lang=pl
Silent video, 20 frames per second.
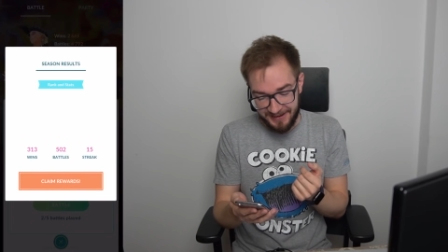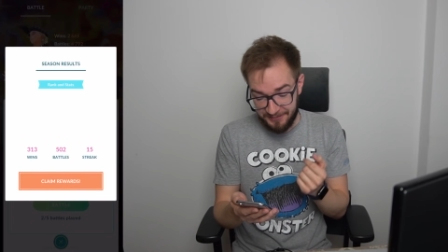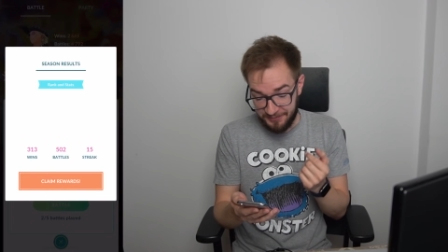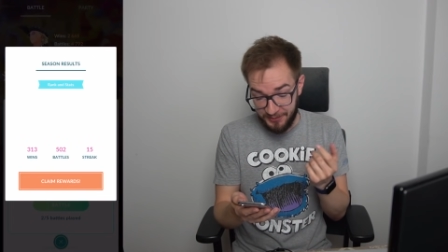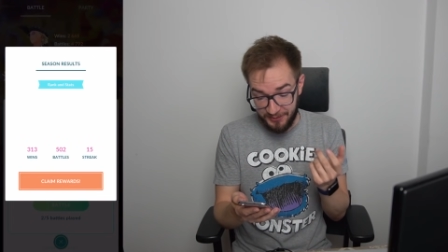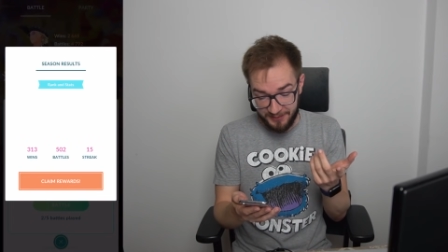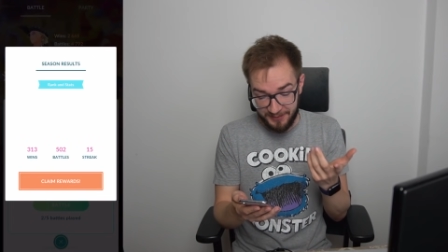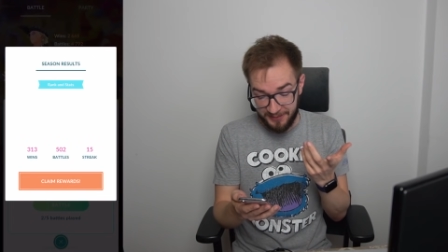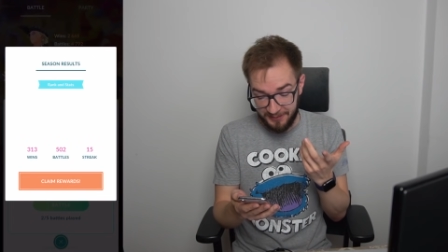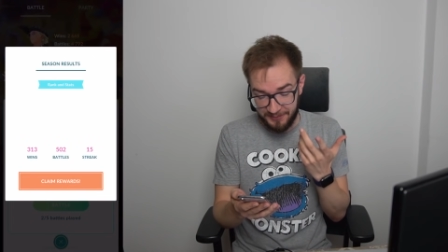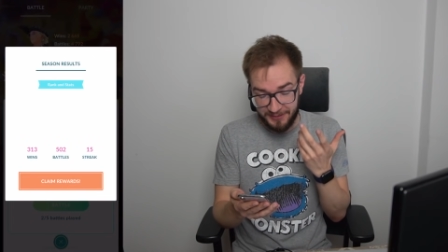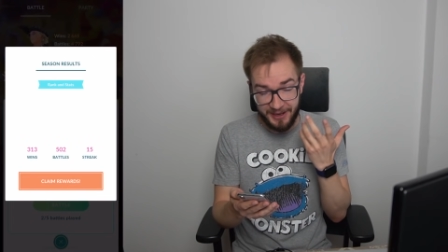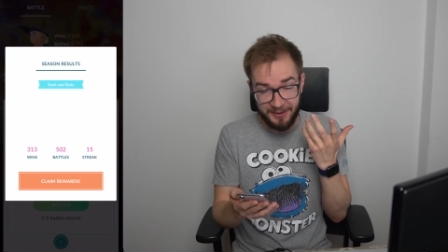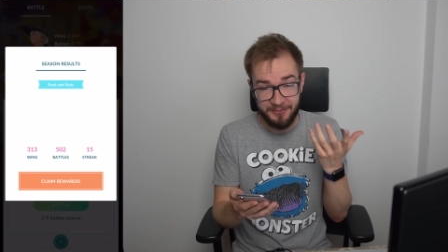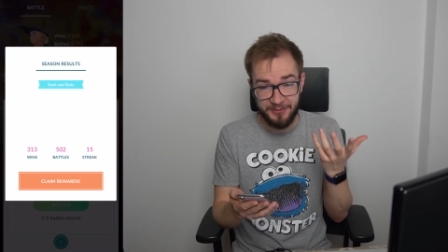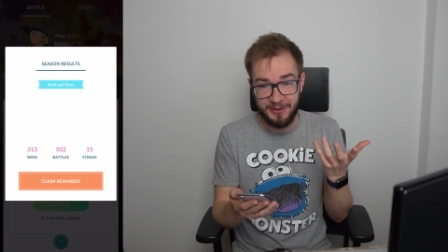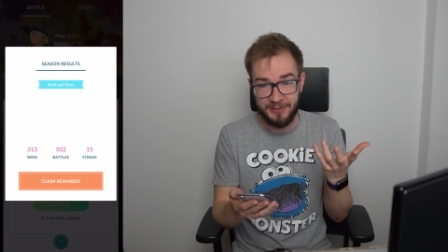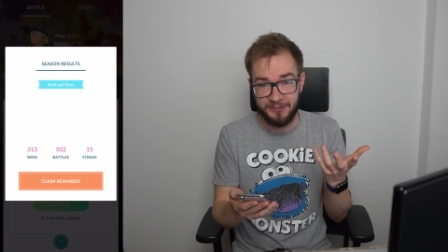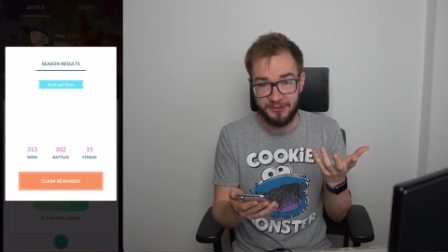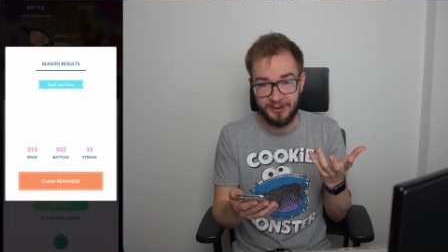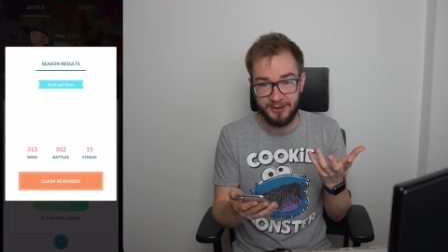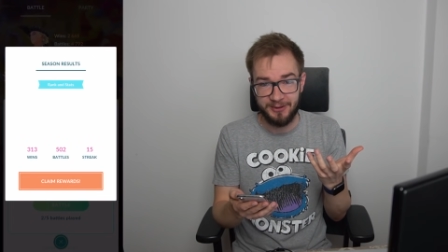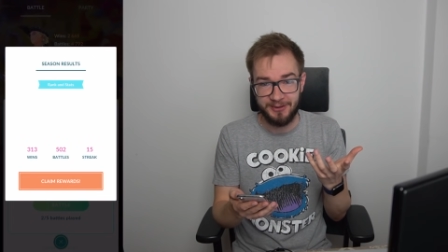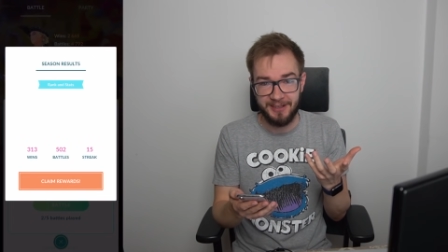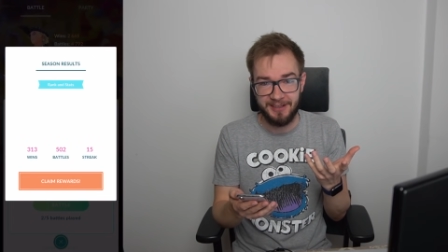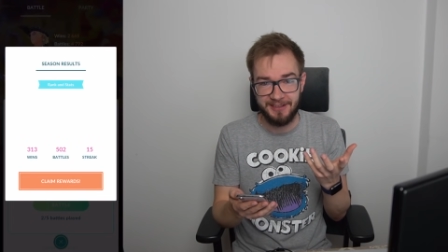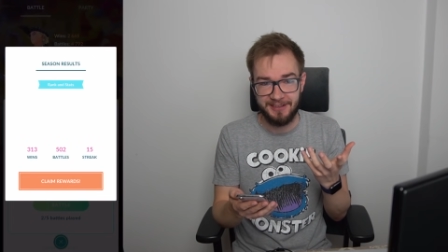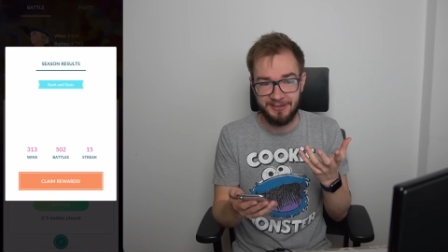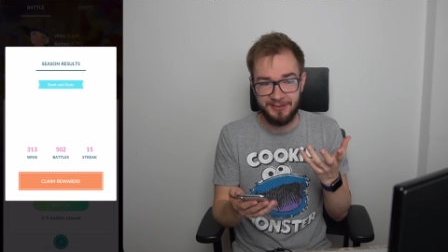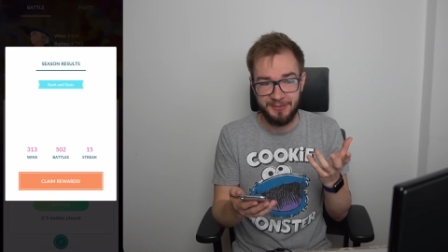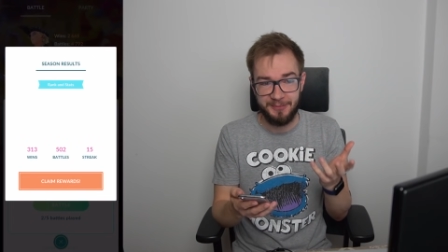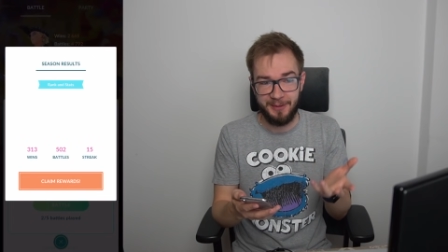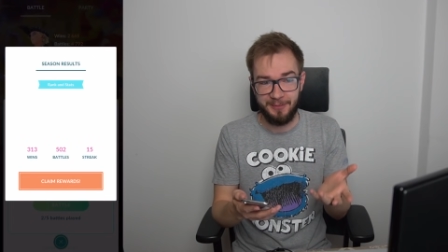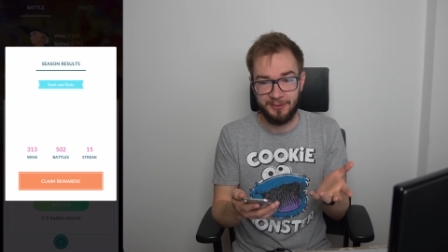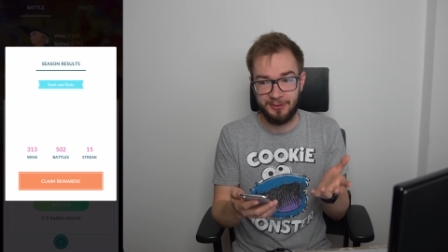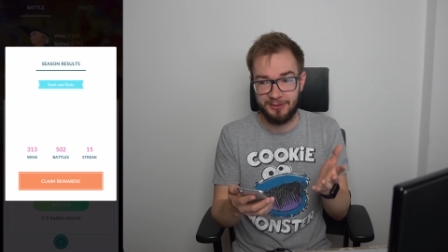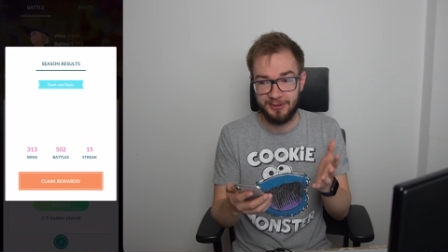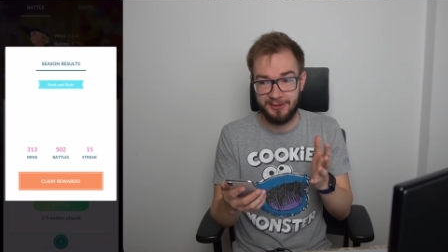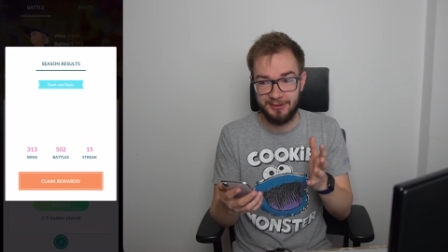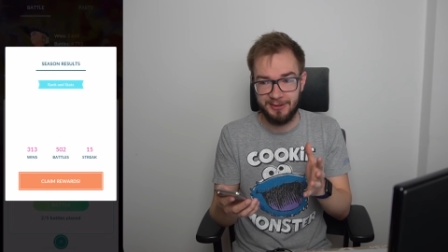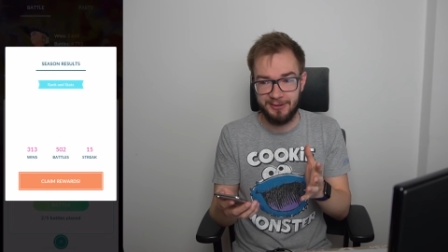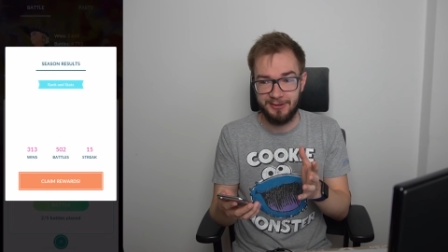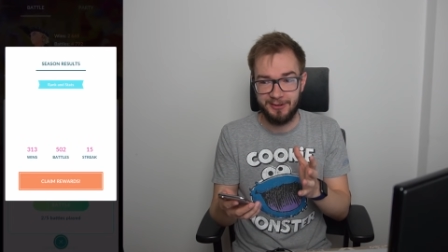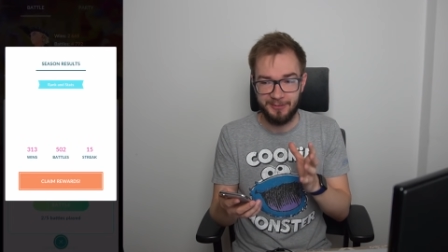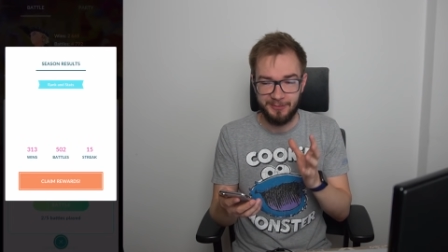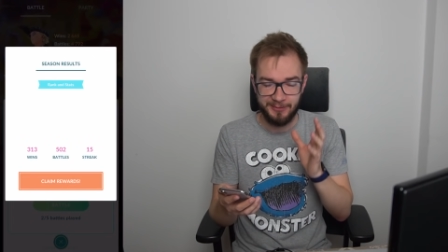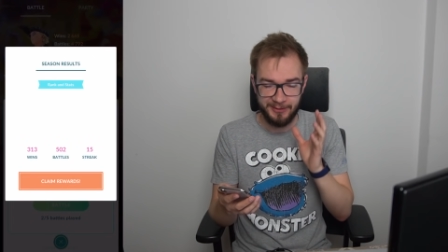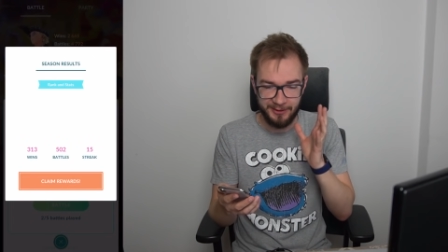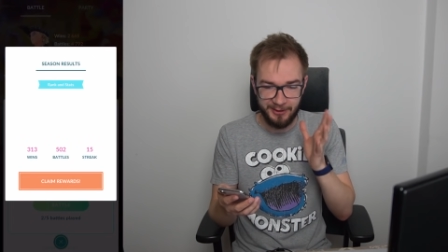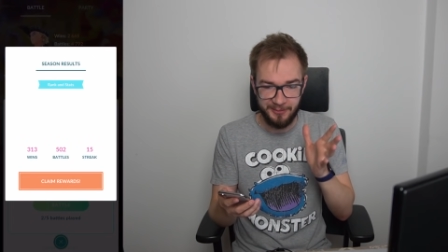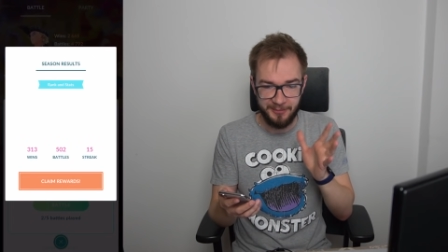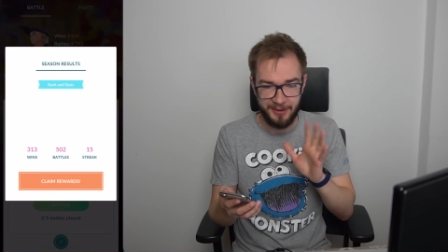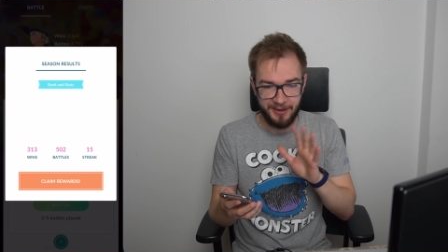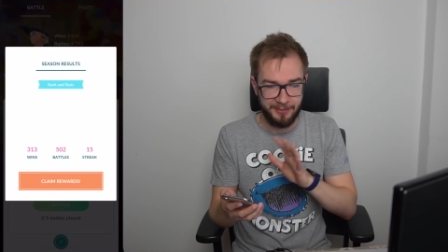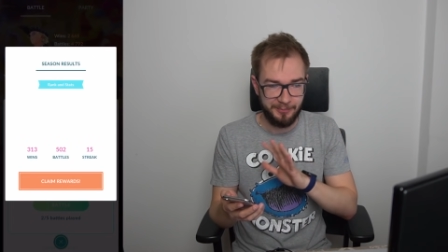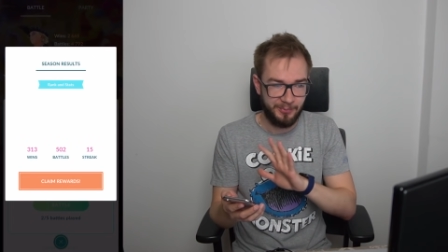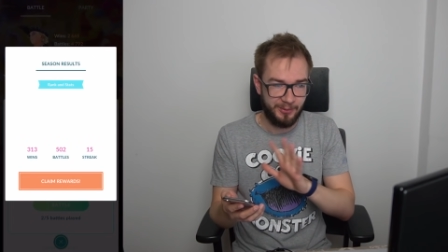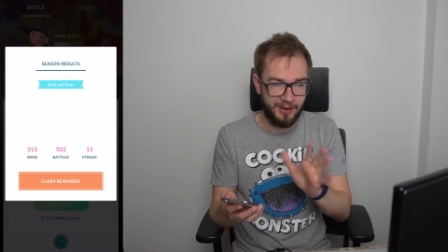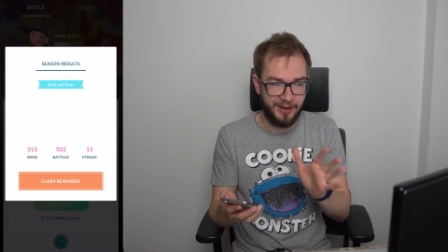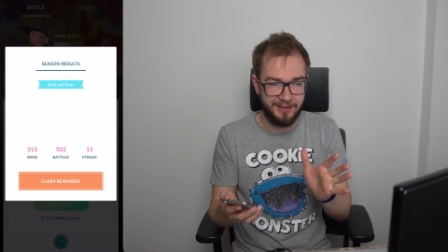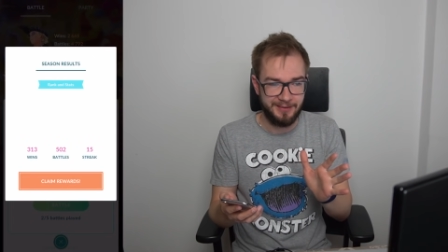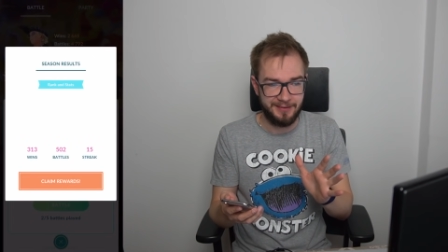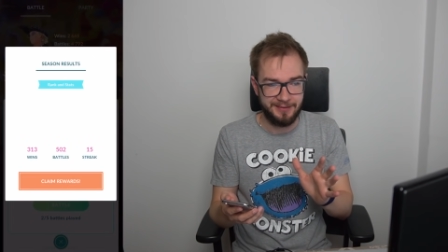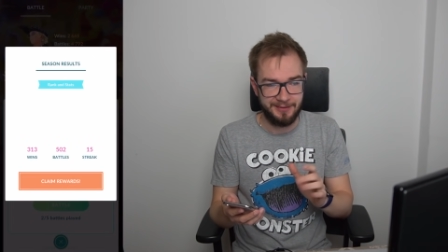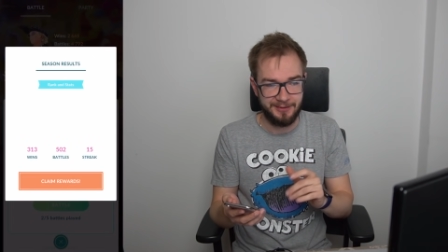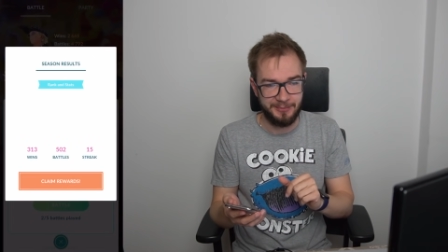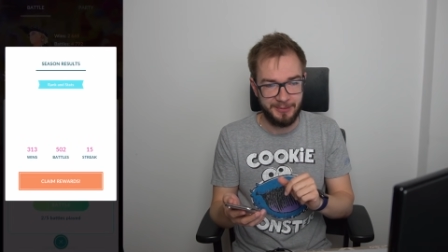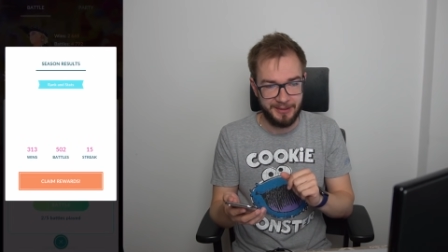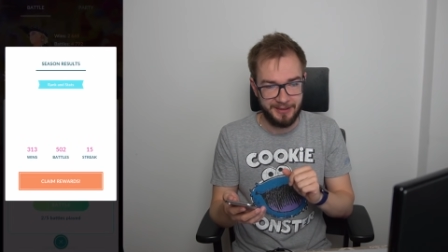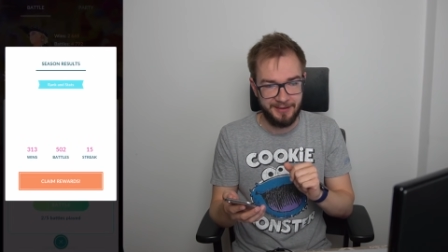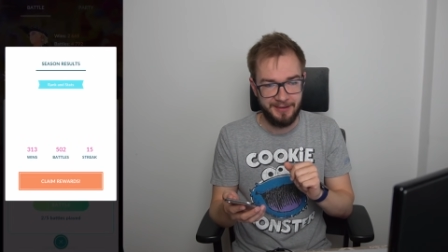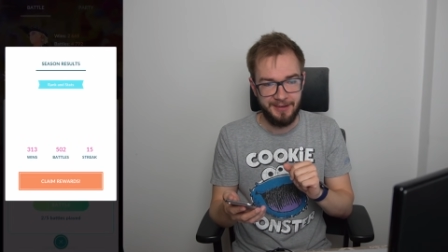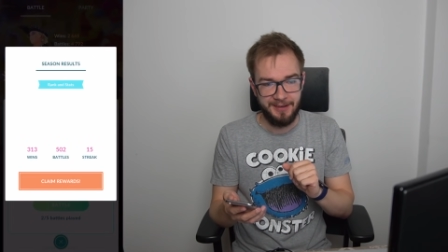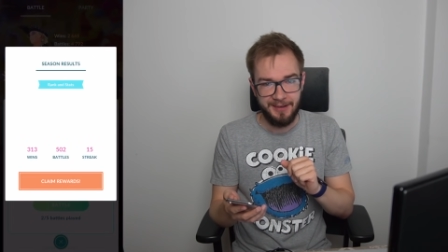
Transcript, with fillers: Mówię wam, ja byłem przekonany, że mam jeszcze tydzień, mówię dobra, poradzę sobie